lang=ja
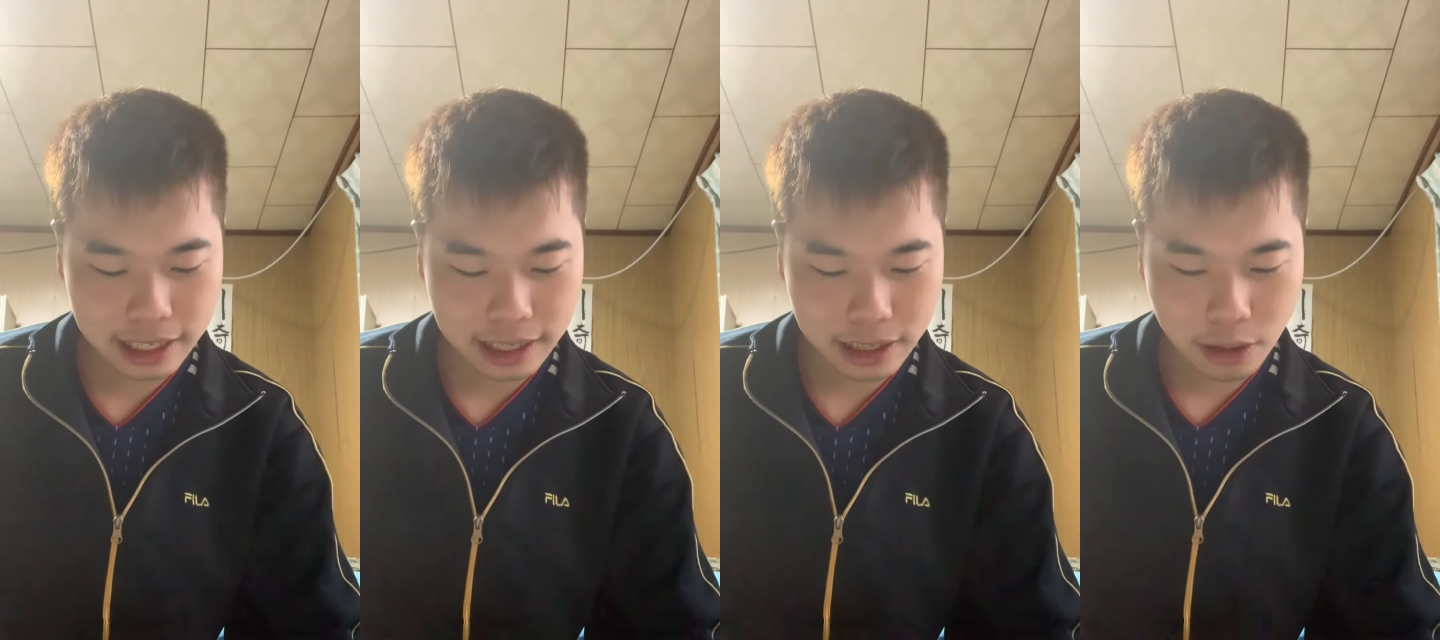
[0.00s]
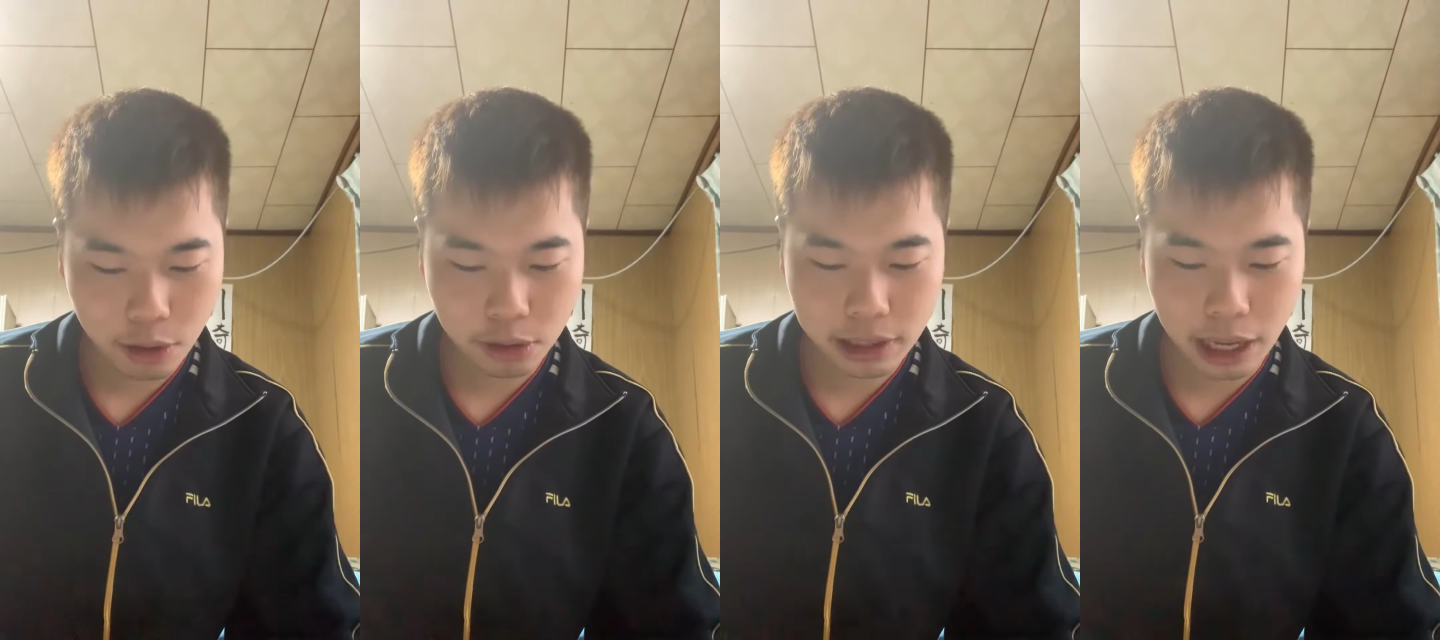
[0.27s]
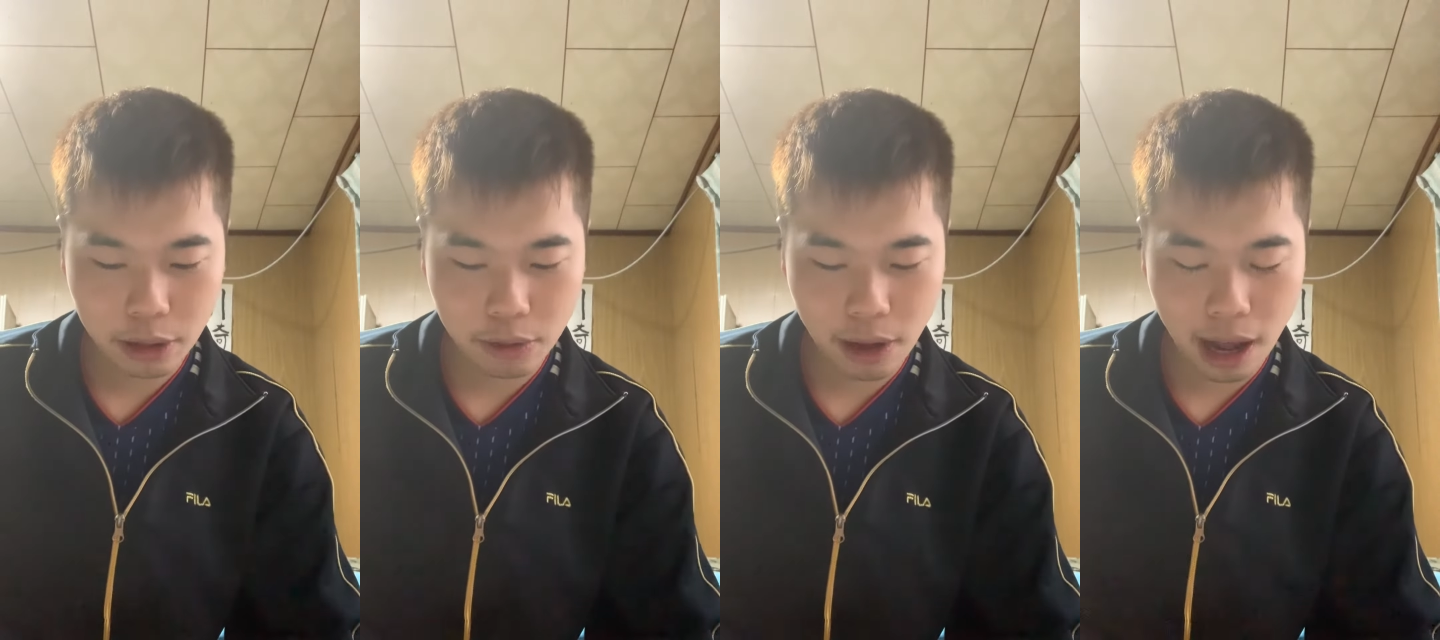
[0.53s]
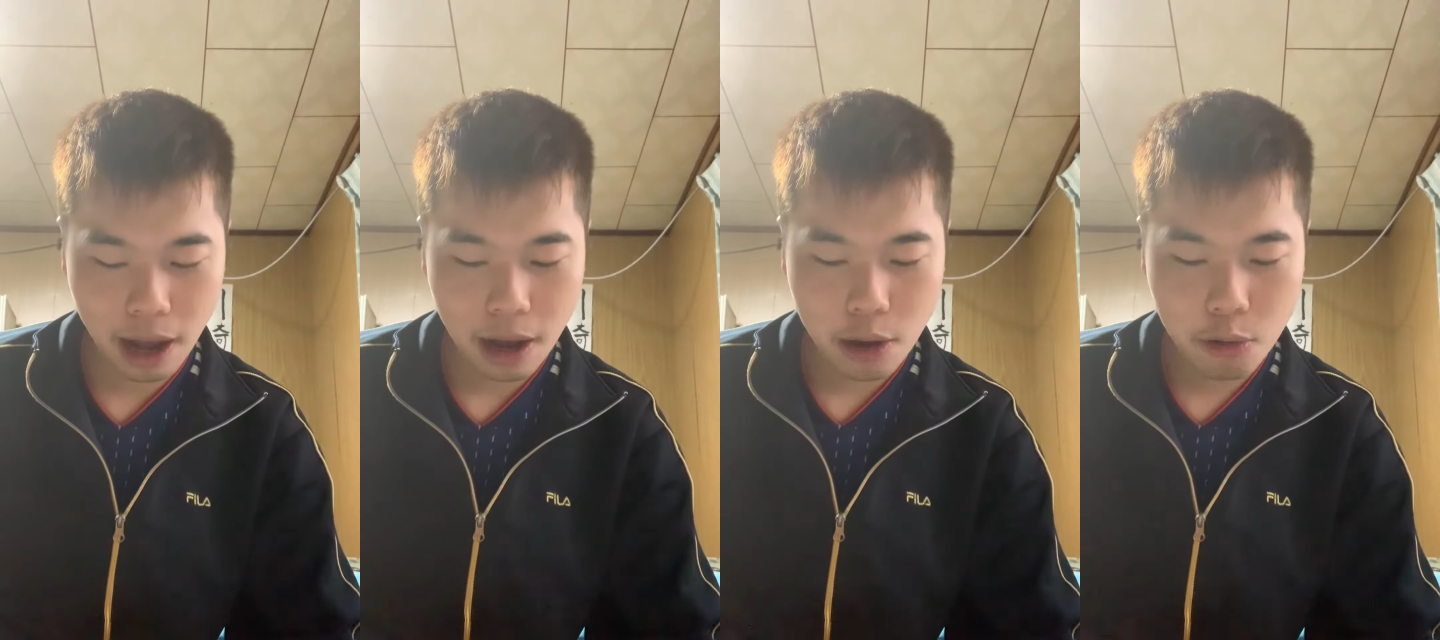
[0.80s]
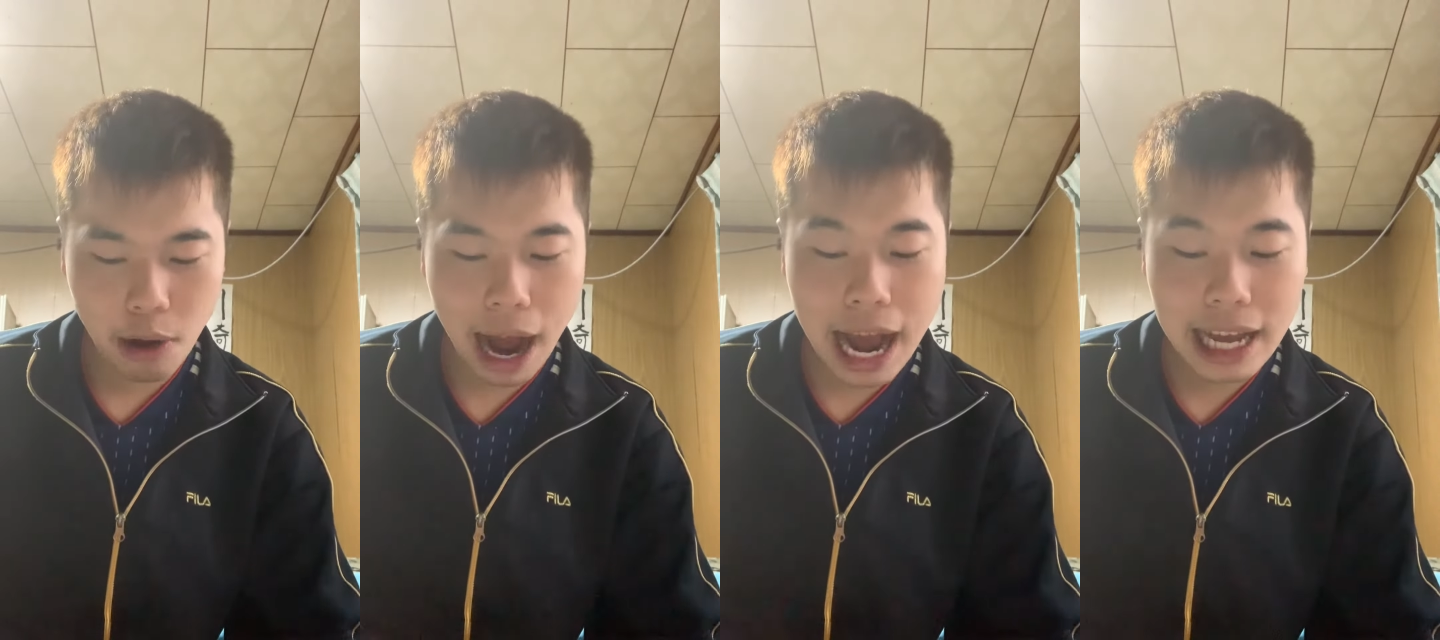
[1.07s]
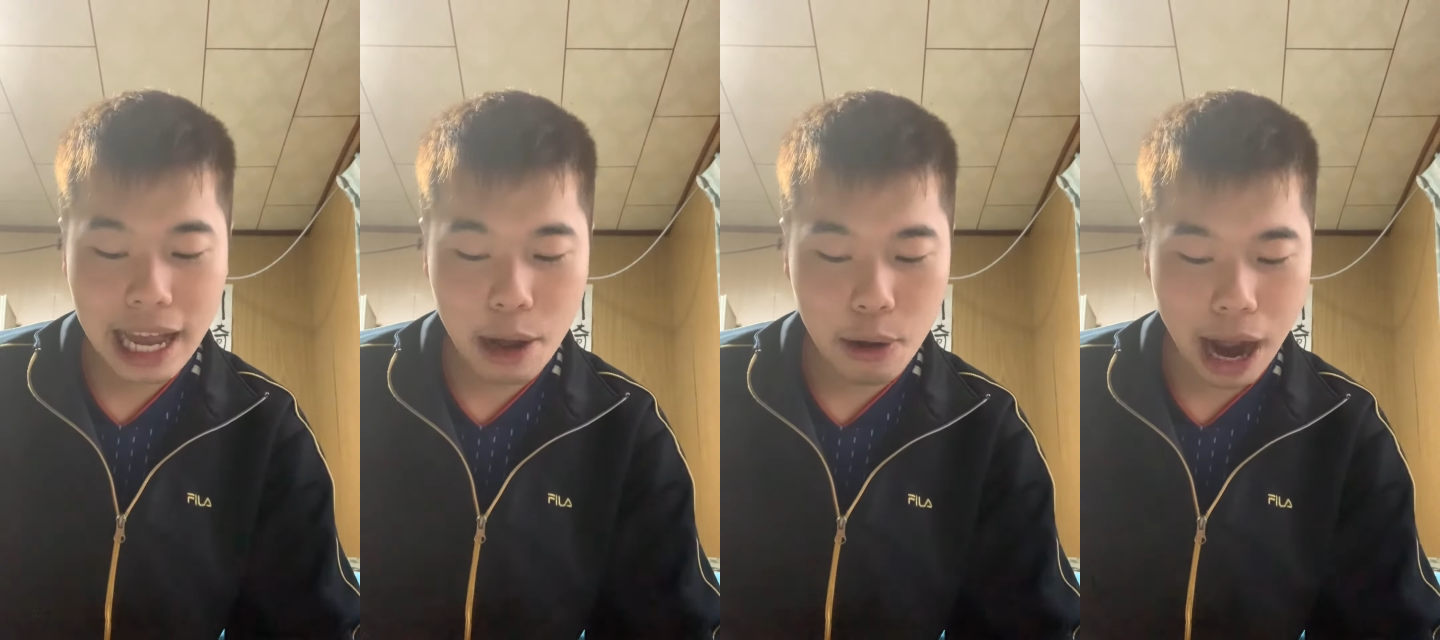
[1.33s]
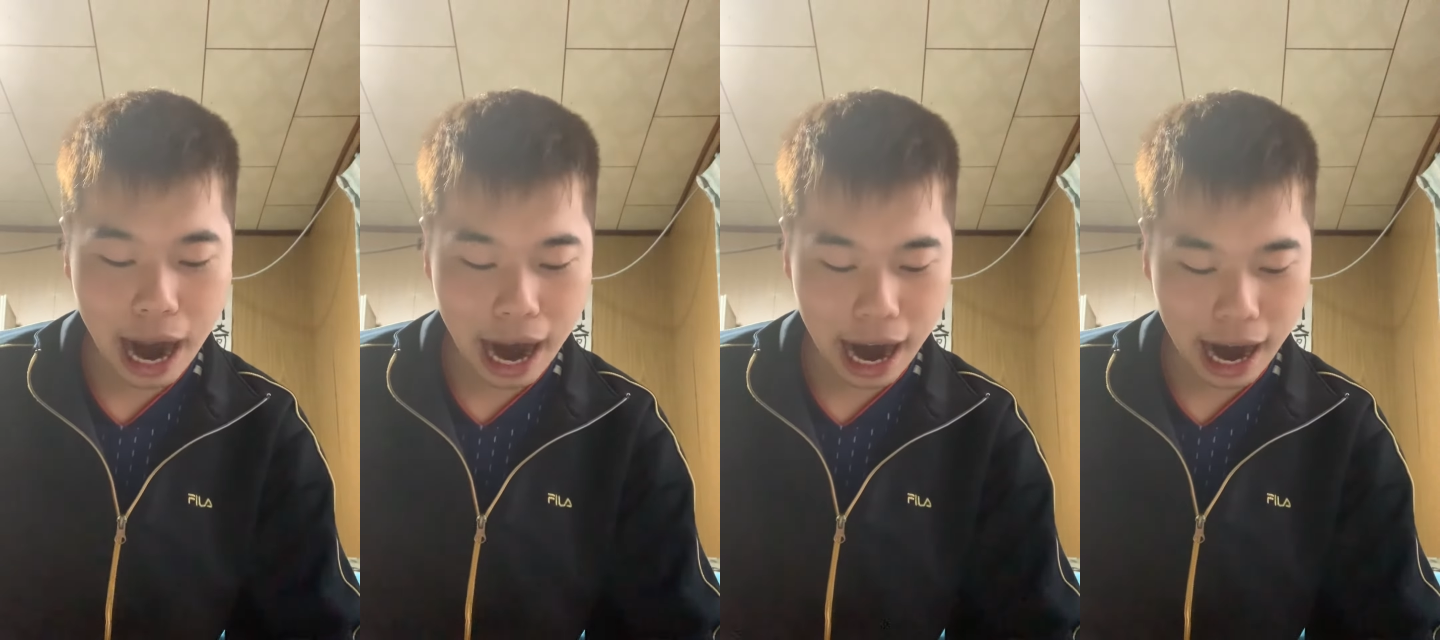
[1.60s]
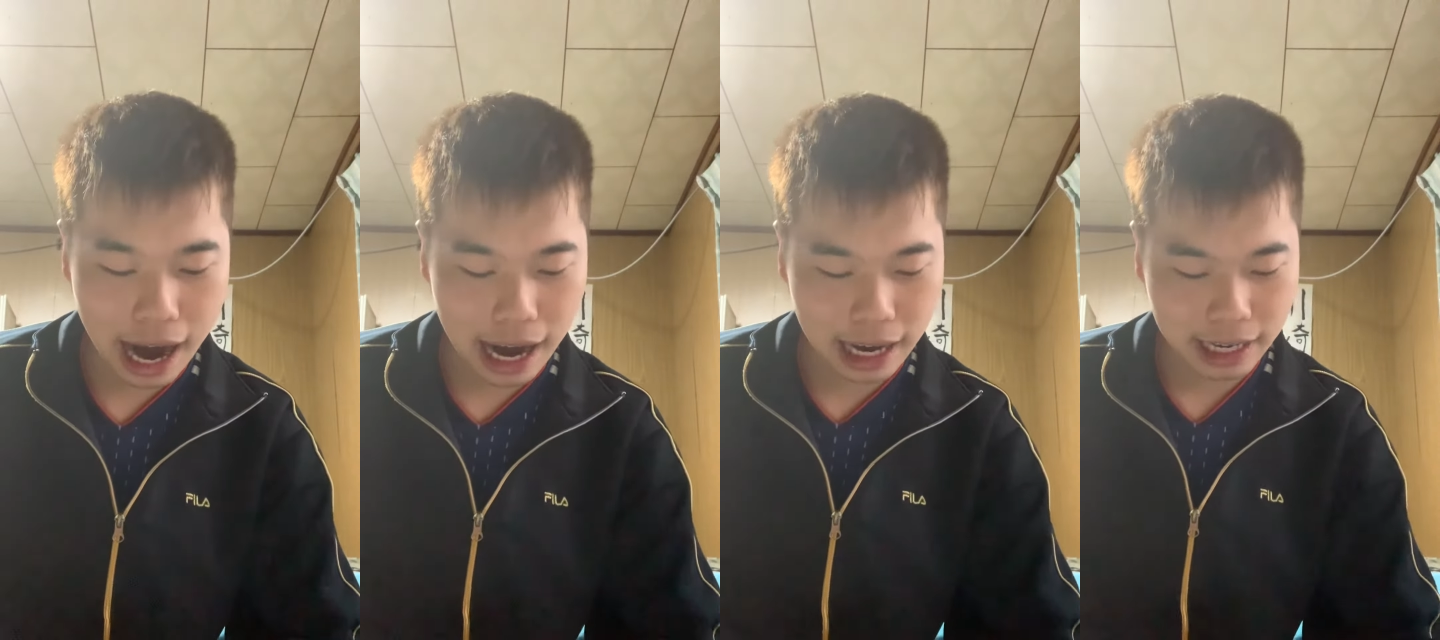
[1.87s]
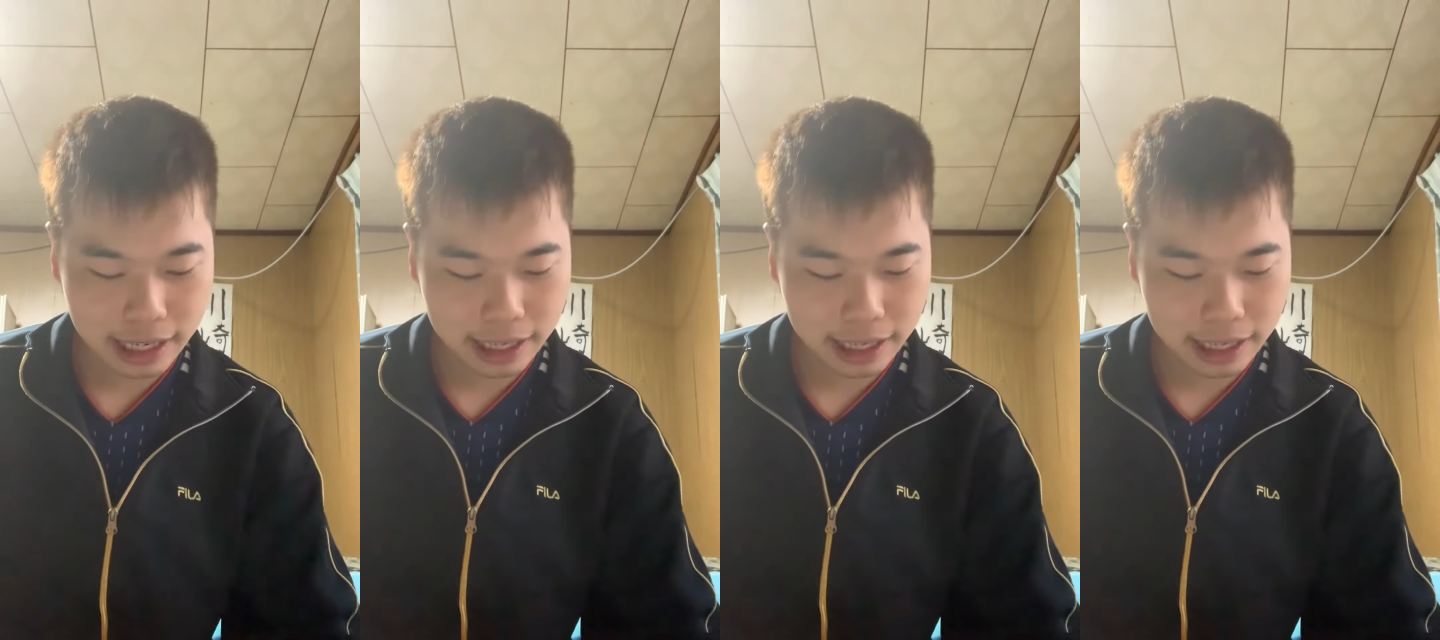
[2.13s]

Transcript: ホタルは、ワイヤフラ